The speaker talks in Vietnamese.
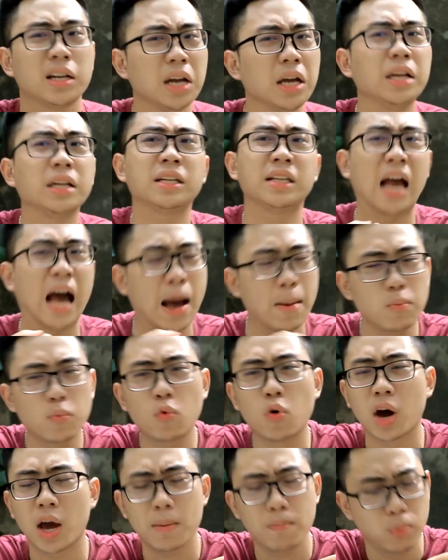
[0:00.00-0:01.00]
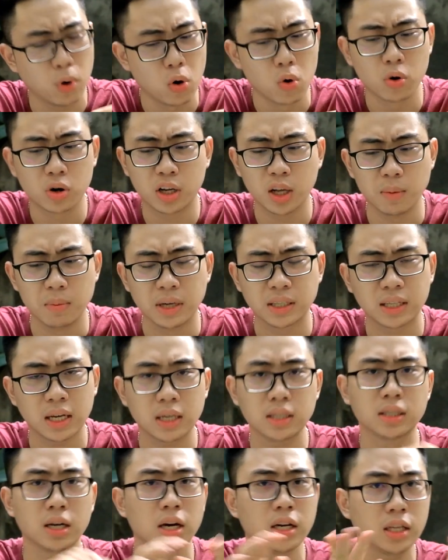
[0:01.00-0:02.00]
đình đám của Apple thì mình
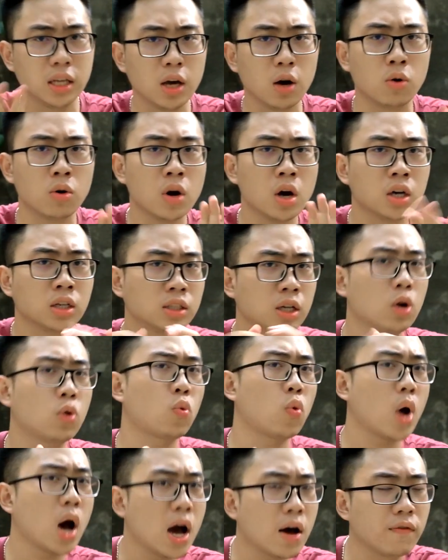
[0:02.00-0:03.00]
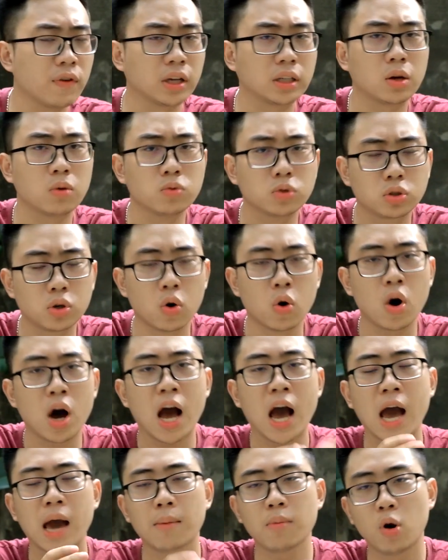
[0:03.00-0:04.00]
sẽ giới thiệu sơ qua về thông số
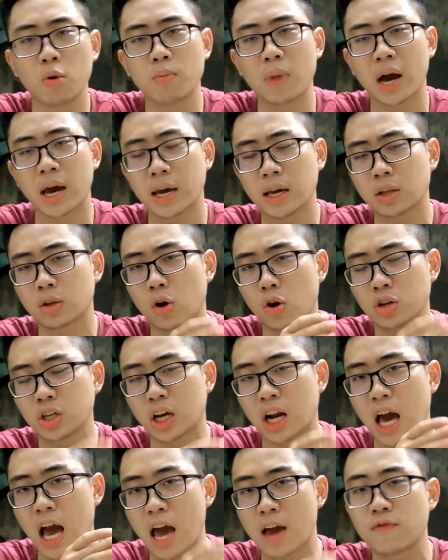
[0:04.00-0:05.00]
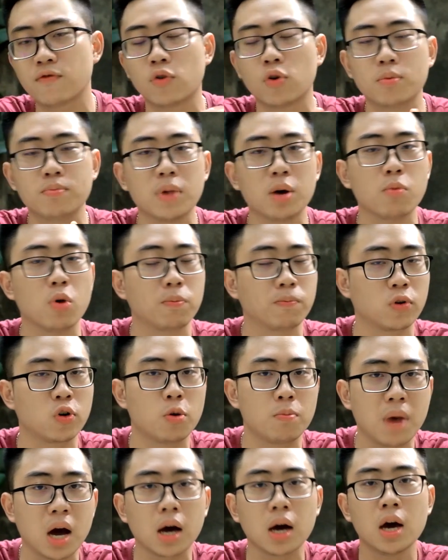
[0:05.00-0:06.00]
hai mẫu máy, đó chính là iPhone 11 Pro
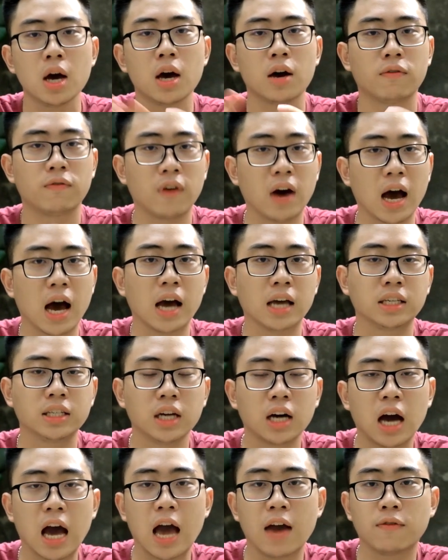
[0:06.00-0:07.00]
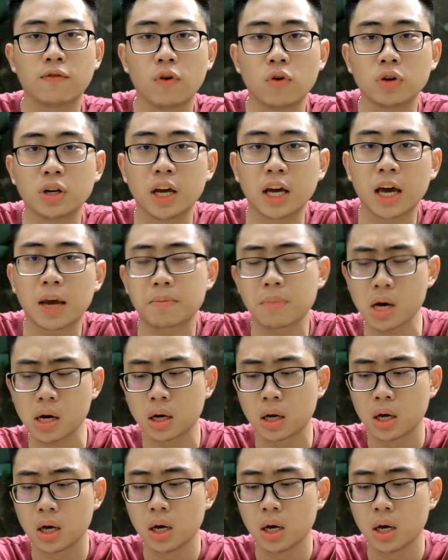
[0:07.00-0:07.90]
Max và chiếc iPhone XS Max.